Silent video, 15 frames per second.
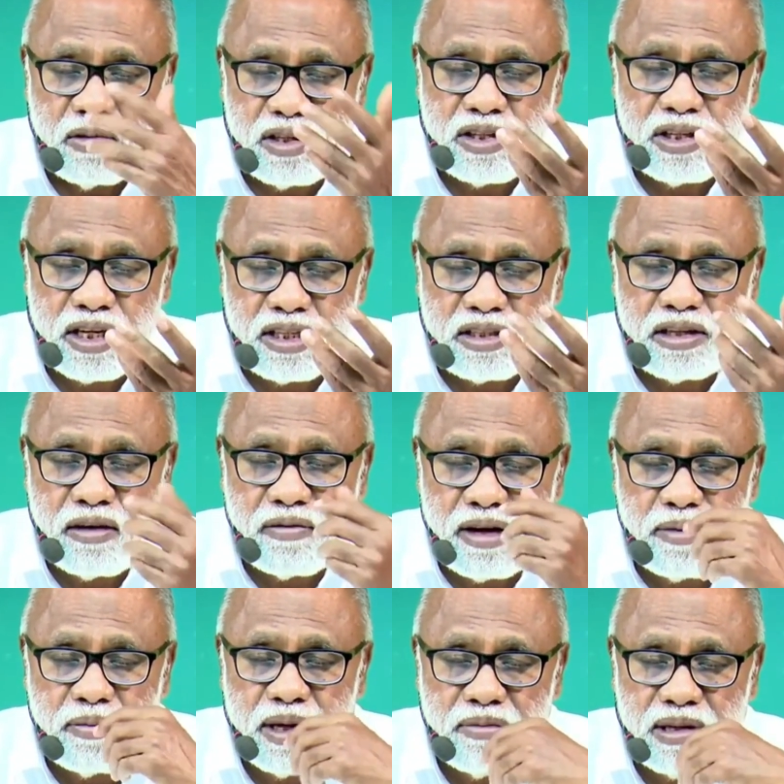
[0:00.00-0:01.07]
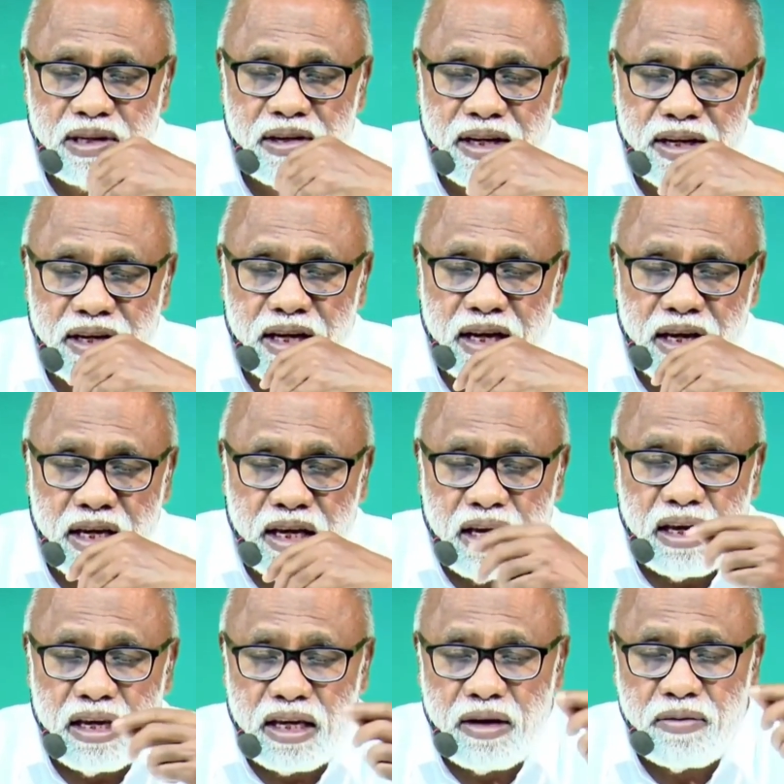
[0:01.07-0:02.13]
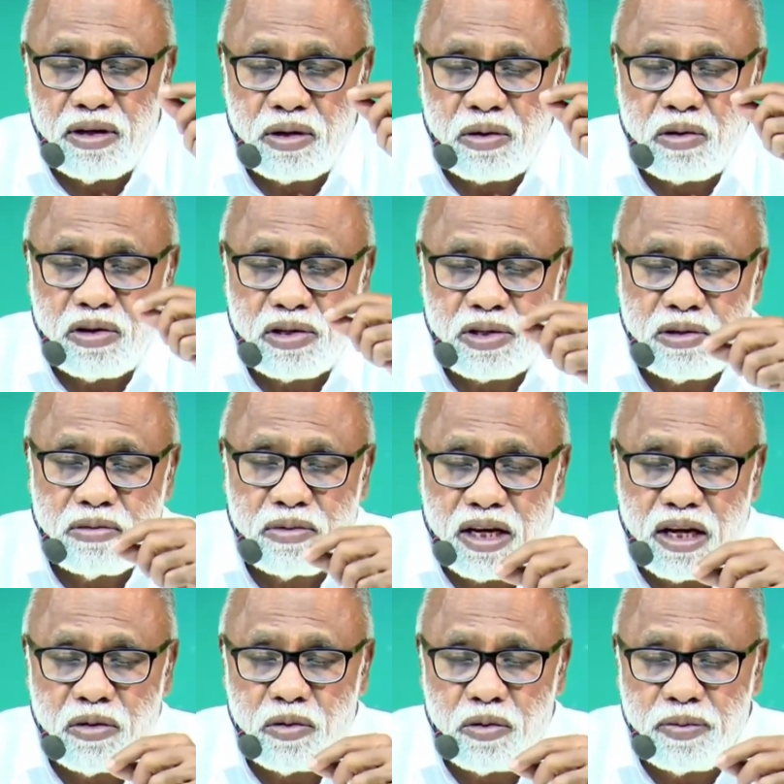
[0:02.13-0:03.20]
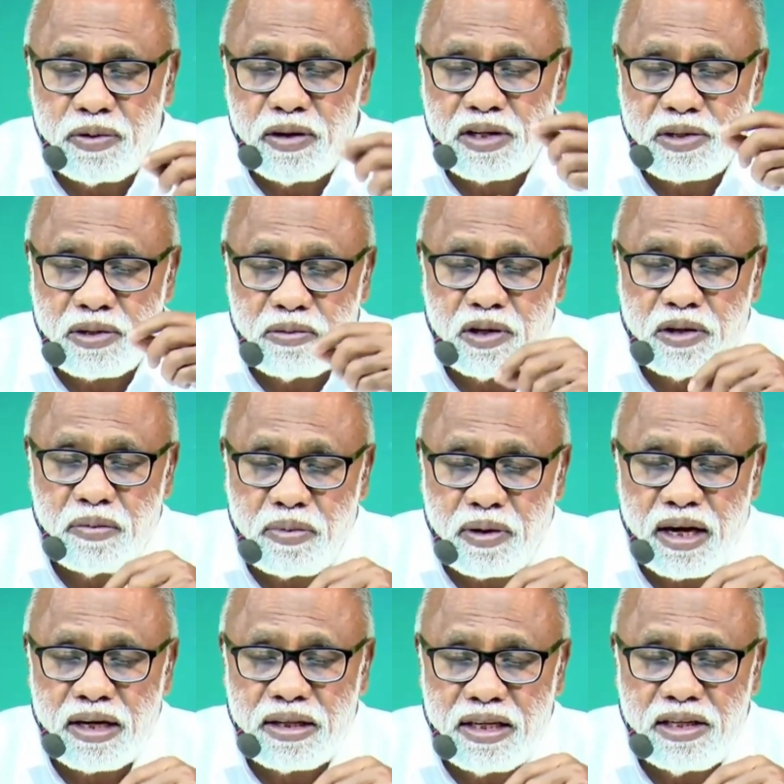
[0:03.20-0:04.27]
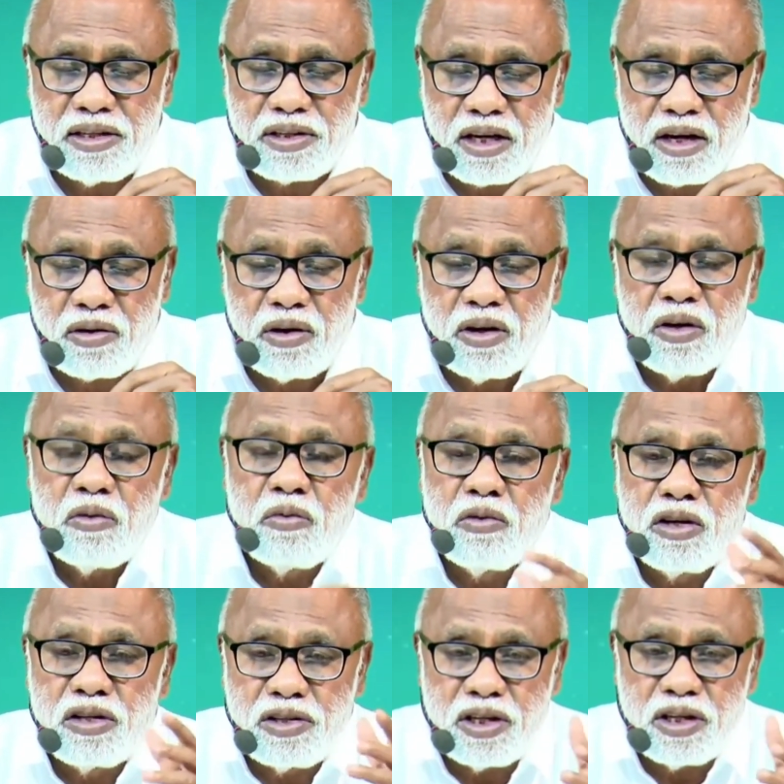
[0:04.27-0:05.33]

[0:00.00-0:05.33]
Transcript: వచ్చిన జవాబు ఏమిటంటే ఎవరి కోసం నేను ఉపవాసం ఉండి ప్రార్థించాను వాడు